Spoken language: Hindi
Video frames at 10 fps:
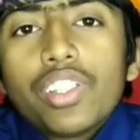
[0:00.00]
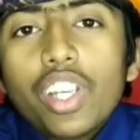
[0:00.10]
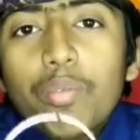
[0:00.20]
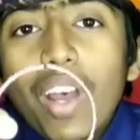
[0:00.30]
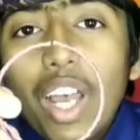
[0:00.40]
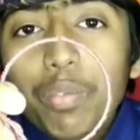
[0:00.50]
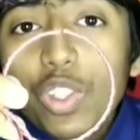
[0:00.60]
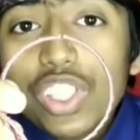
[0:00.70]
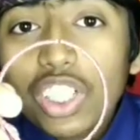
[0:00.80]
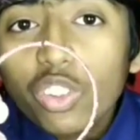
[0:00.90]
जब मैं
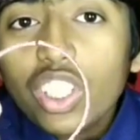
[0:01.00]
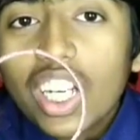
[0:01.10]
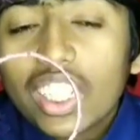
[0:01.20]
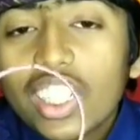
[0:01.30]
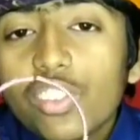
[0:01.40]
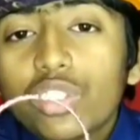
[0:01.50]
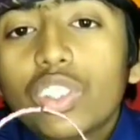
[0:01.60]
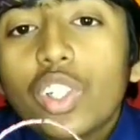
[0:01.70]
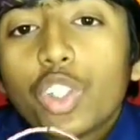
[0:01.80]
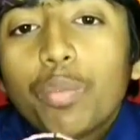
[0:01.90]
आपको जादू दिखाता हूँ
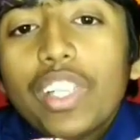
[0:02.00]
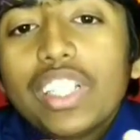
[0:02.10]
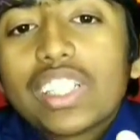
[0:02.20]
तो मैं